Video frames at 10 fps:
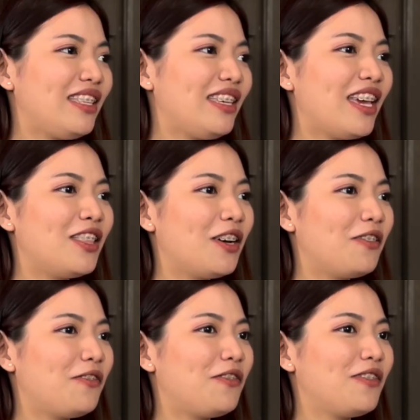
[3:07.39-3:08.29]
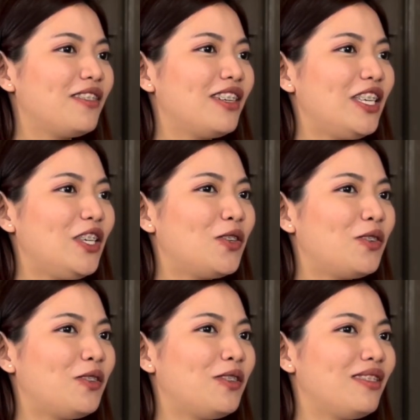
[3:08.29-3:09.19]
hindi enough
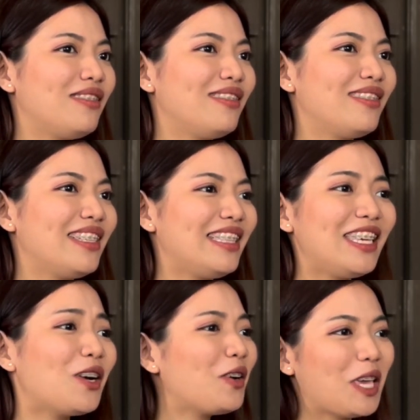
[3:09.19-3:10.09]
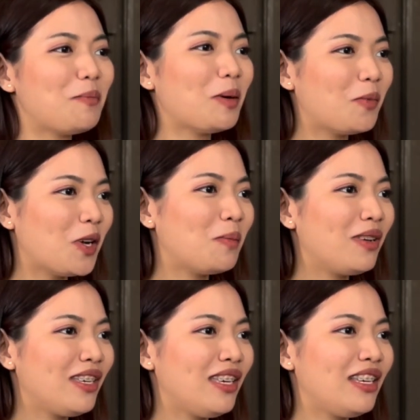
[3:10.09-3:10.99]
yung hindi ako
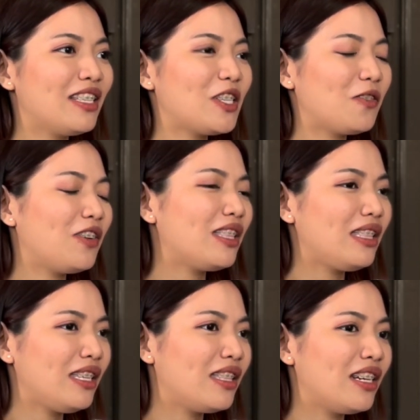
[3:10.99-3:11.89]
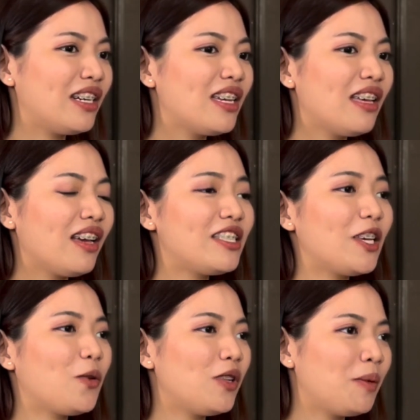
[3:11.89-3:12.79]
capable maging servant leader
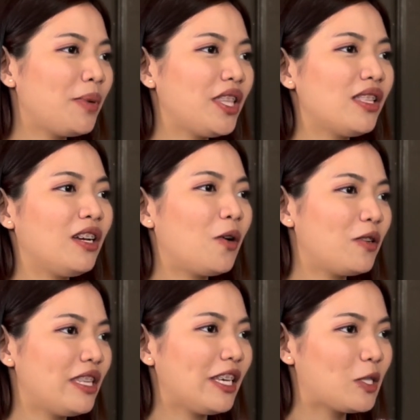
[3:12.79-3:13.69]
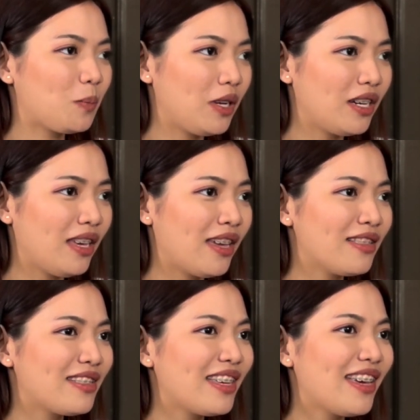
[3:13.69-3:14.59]
kasi kulang pa talaga ako sa
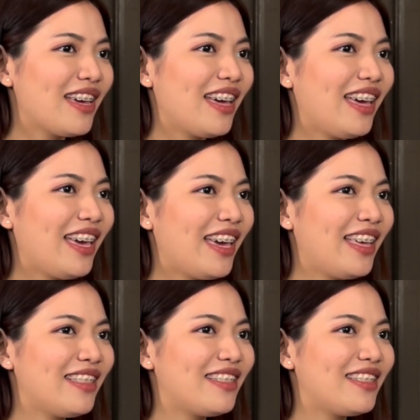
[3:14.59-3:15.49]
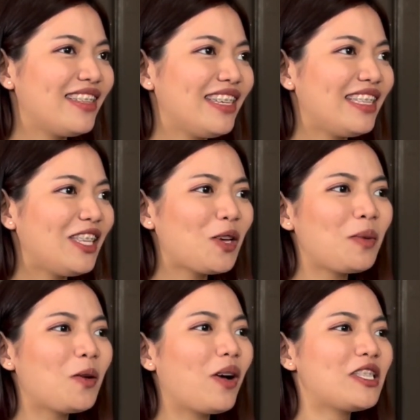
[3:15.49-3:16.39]
experience. And
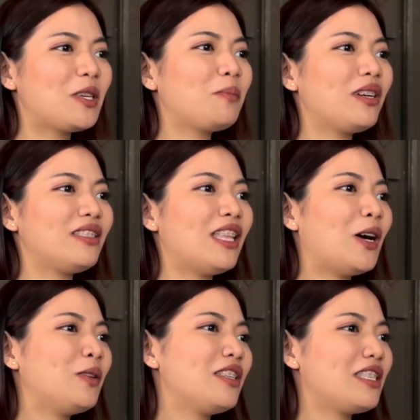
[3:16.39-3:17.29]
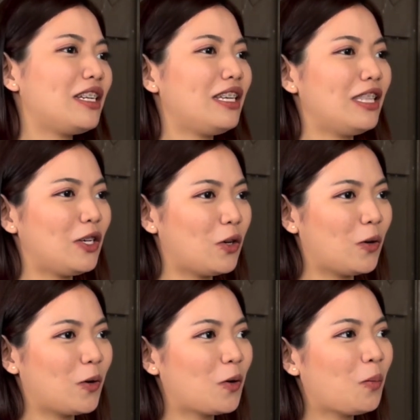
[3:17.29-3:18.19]
hindi ko maiwasang mag-doubt sa
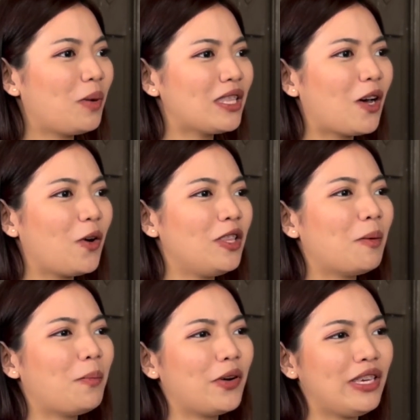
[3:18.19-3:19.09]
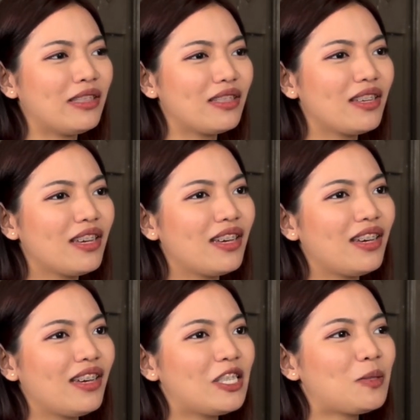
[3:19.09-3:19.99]
sarili ko kung ba't ako in-appoint.
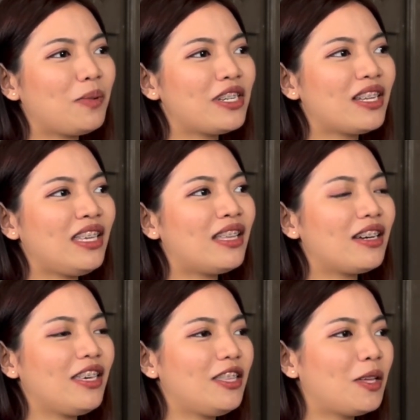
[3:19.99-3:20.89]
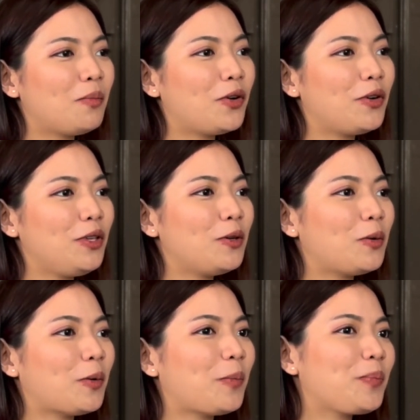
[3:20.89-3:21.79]
Especially nakakita mo
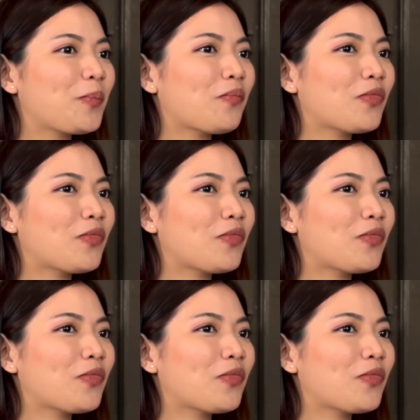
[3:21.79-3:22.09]
yung